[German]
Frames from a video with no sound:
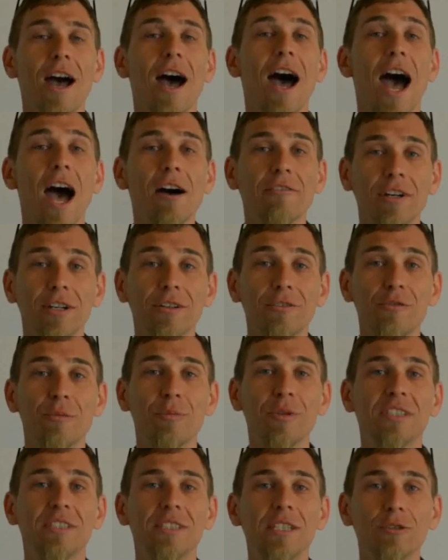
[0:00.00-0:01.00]
aber wir
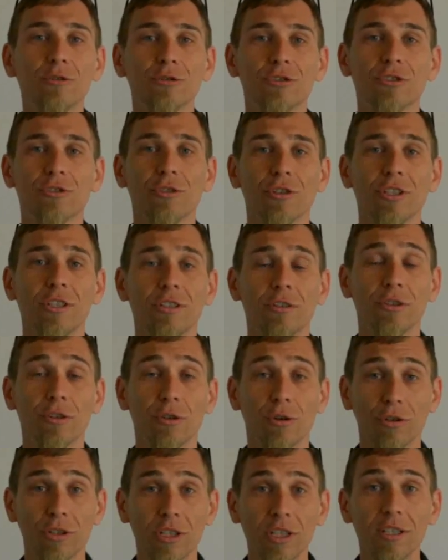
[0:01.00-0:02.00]
beziehen uns noch,
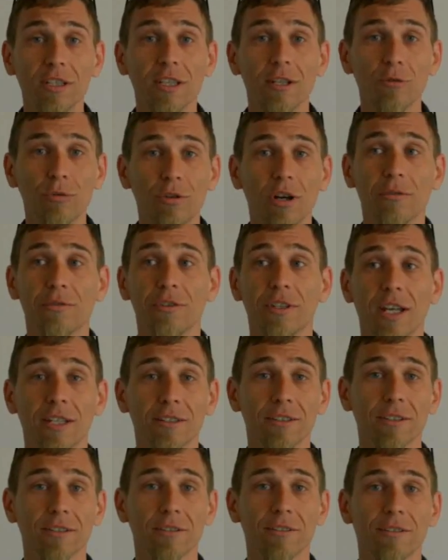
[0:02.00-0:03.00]
noch nicht genug
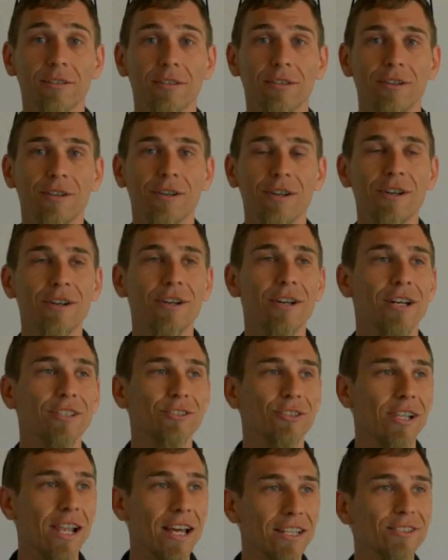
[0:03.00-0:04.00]
aufeinander.
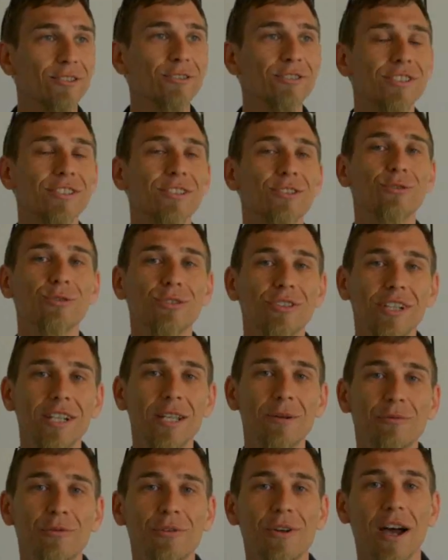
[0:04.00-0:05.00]
Also lasst uns das gute
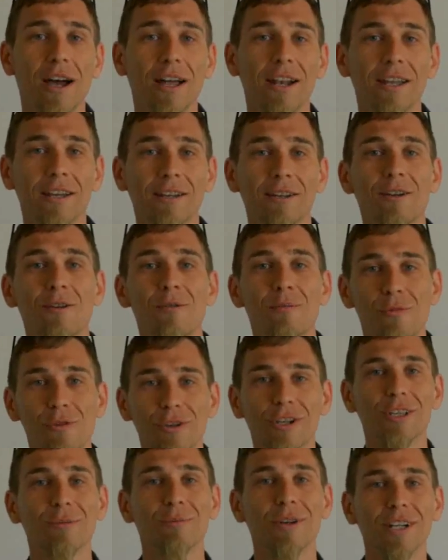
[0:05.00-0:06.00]
Leben für alle
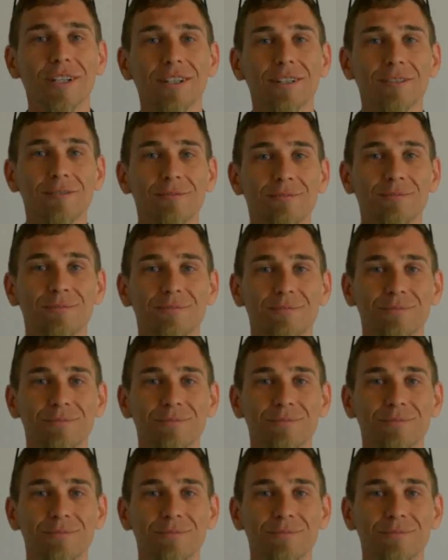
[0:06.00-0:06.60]
möglich machen.